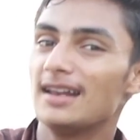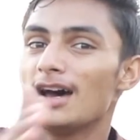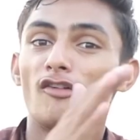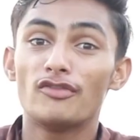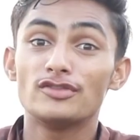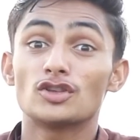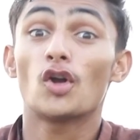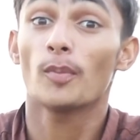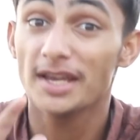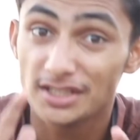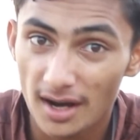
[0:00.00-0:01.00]
अल्लाह हाफिज़ और
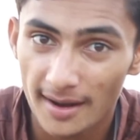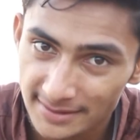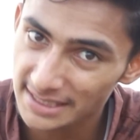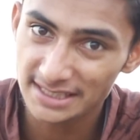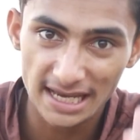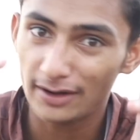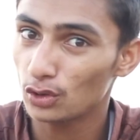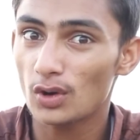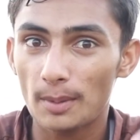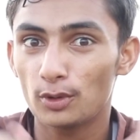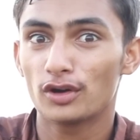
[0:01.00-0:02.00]
भाई यहाँ से चैनल को
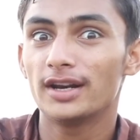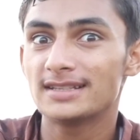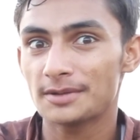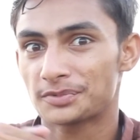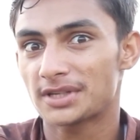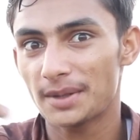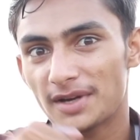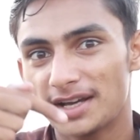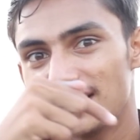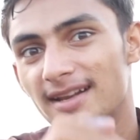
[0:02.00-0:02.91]
आप लोगों ने सब्सक्राइब कर